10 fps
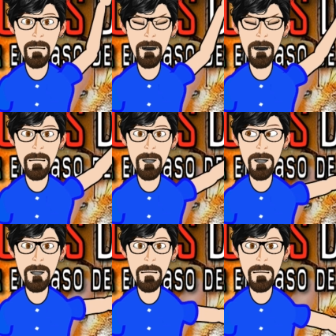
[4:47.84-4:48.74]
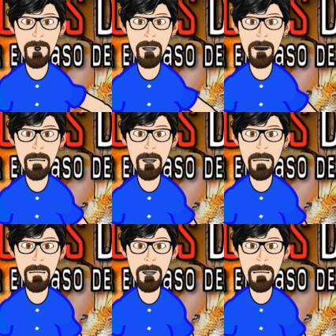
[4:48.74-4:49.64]
calamina o una
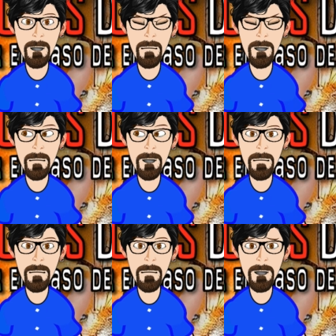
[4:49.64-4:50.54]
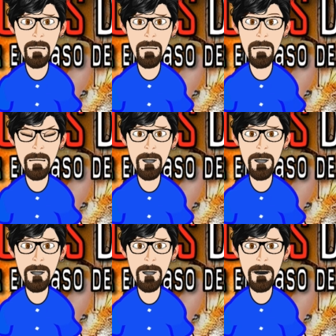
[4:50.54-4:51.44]
pasta de bicarbonato de sodio
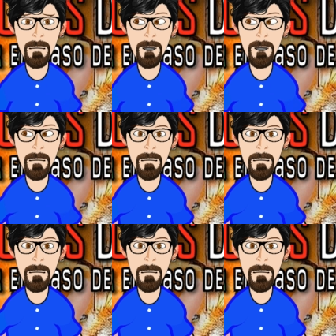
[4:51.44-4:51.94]
puede ayudar a actuar